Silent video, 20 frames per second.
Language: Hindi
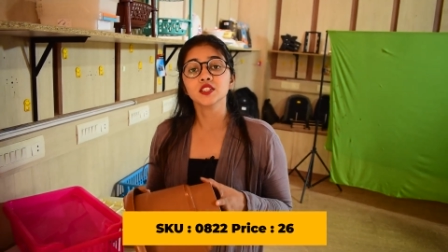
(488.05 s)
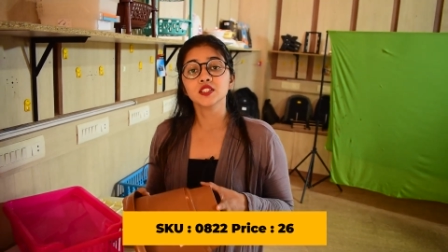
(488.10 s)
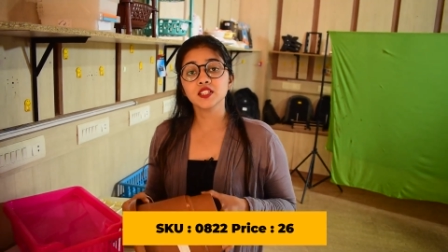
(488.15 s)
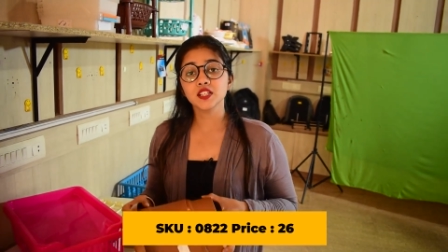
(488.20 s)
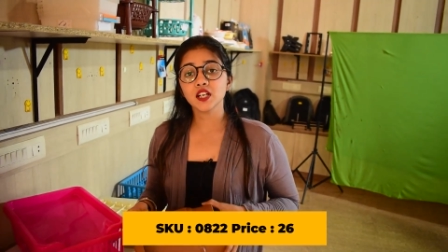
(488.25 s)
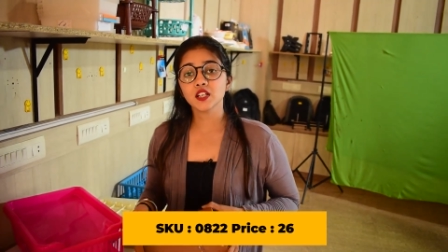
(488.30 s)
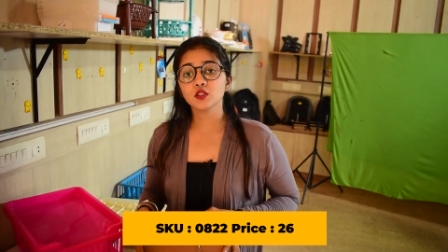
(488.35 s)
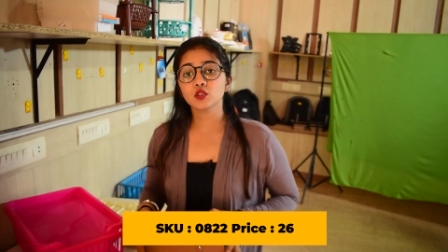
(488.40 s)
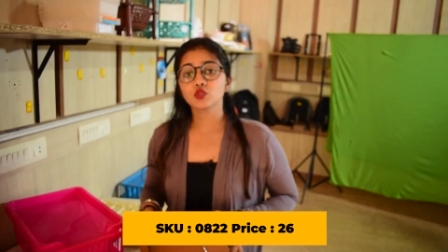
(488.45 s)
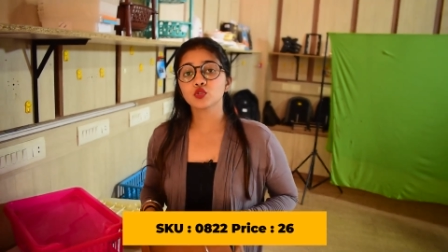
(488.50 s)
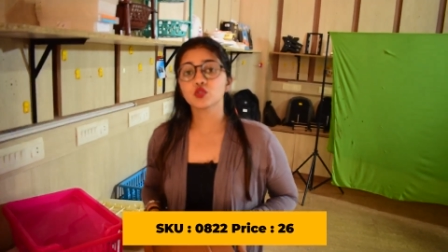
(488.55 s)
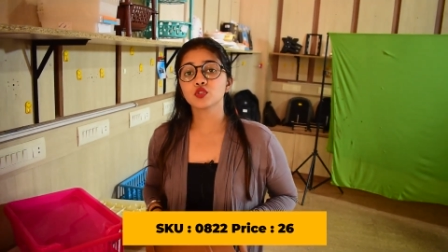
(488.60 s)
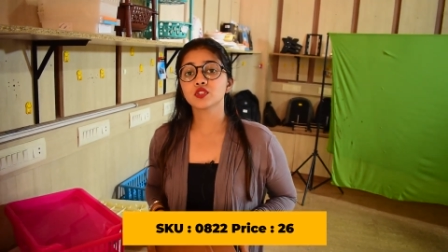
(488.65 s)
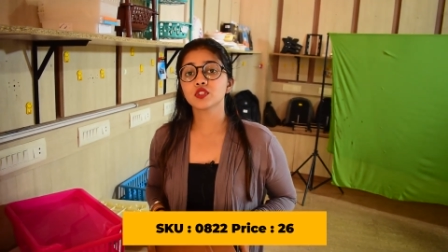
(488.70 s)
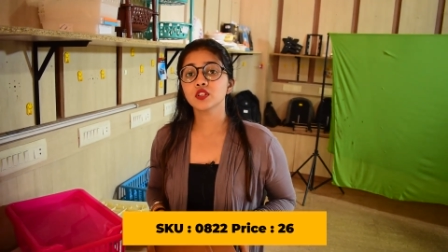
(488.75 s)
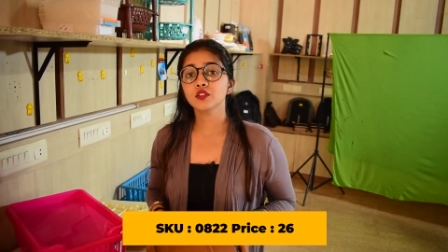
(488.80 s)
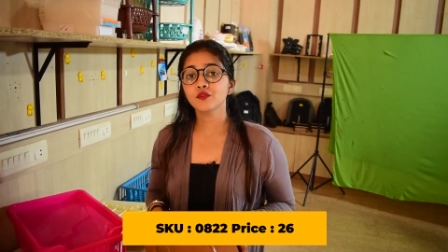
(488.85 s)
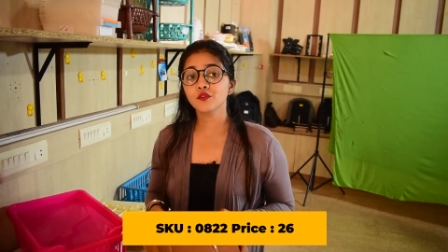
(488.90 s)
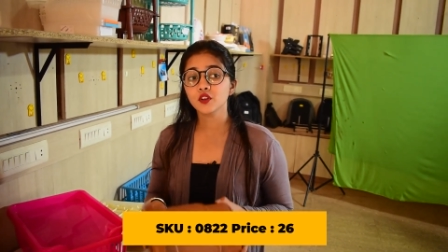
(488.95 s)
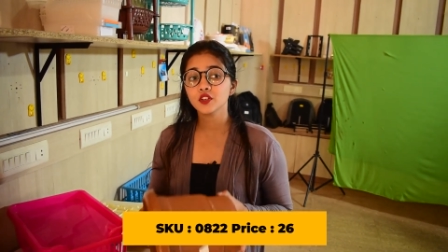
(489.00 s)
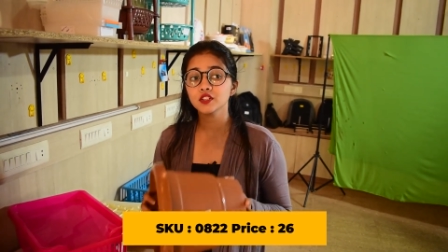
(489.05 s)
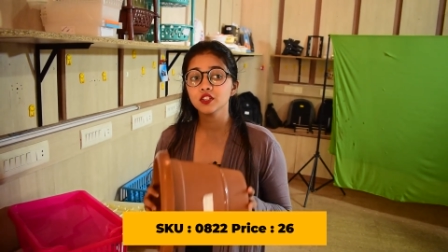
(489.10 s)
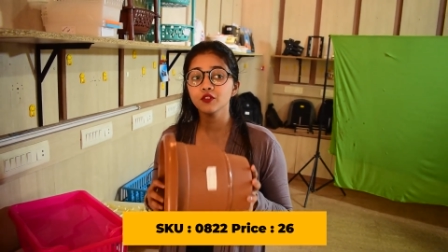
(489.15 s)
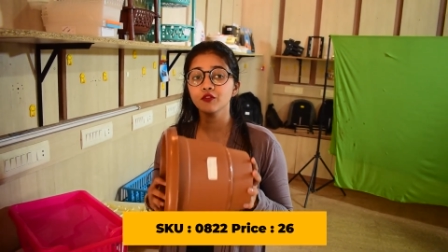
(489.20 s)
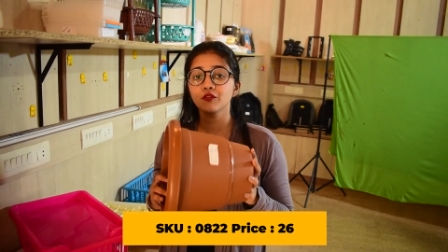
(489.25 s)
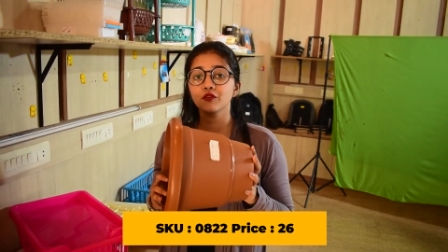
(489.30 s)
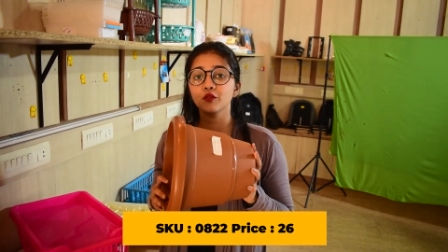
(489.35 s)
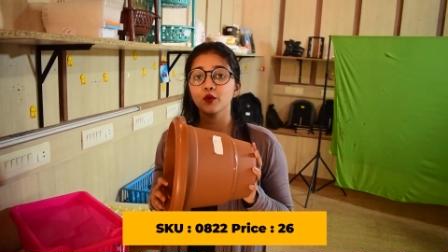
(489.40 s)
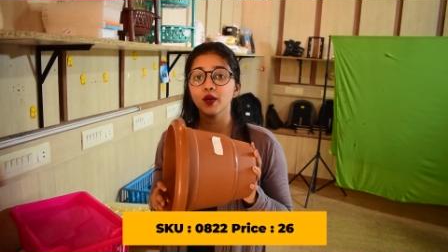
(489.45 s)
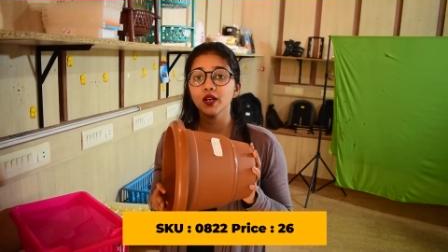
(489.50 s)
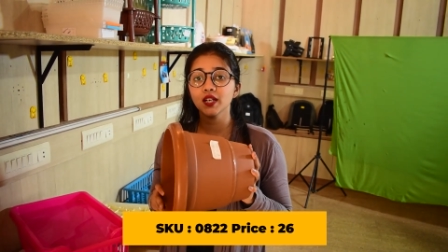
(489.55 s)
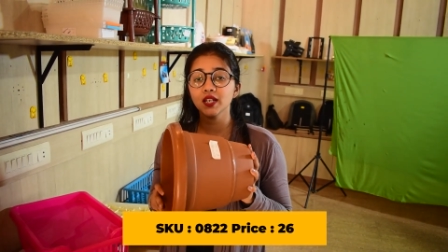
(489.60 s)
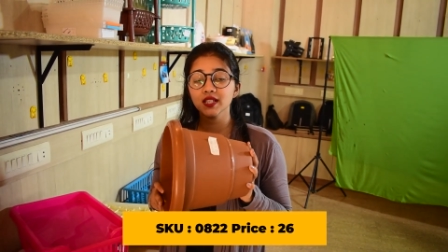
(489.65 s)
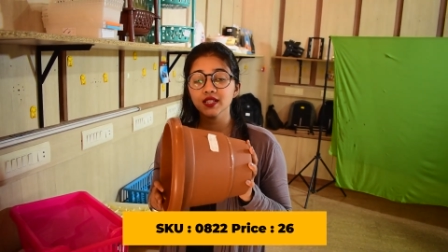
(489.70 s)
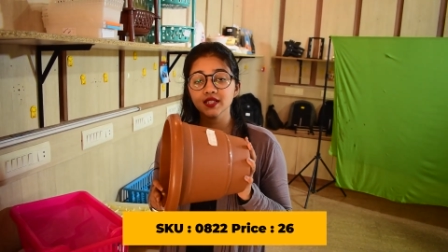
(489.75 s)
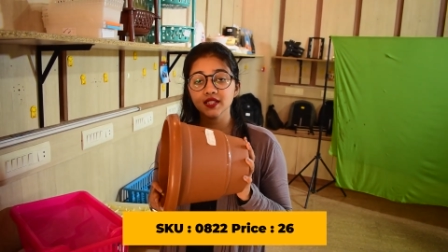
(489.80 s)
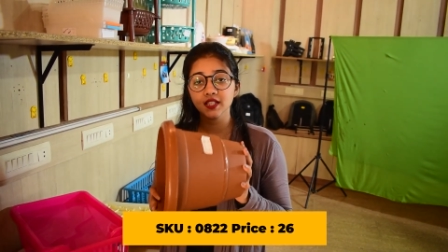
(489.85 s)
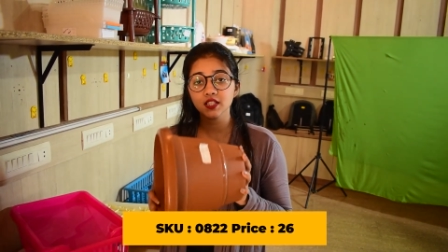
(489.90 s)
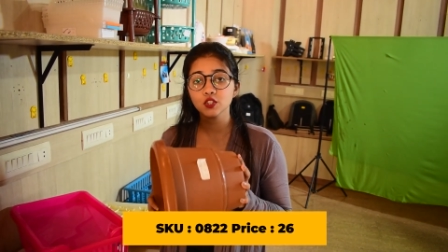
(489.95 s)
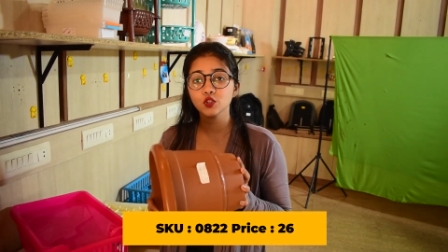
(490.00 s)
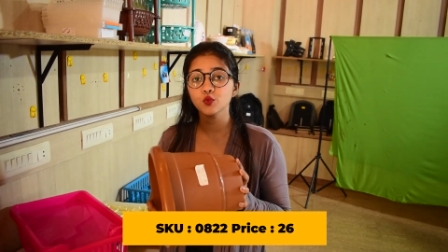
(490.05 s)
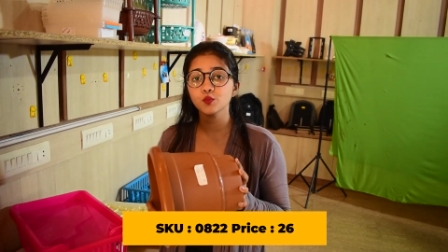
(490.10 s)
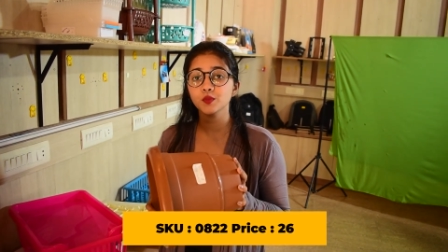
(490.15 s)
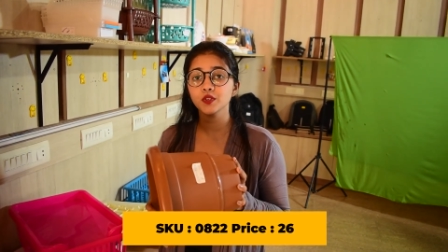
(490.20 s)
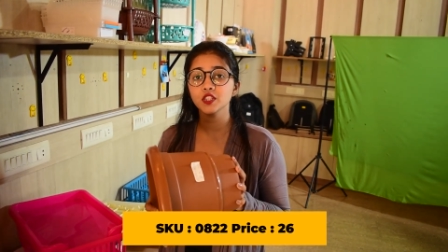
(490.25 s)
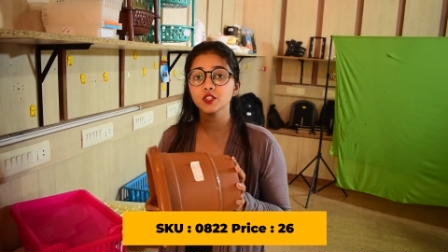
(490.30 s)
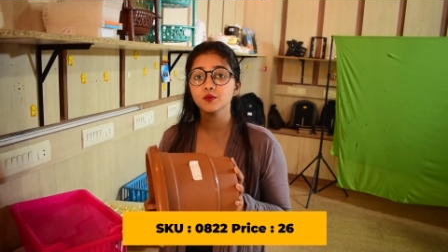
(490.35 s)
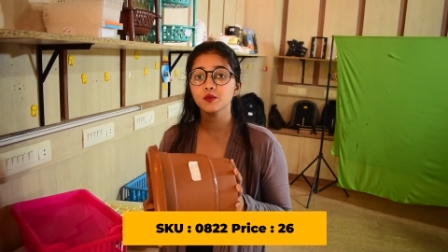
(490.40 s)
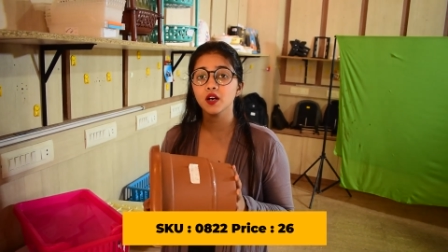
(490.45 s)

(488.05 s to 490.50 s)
जी हाँ दोस्तों सिर्फ और सिर्फ ट्वेंटी सिक्स रुपीज़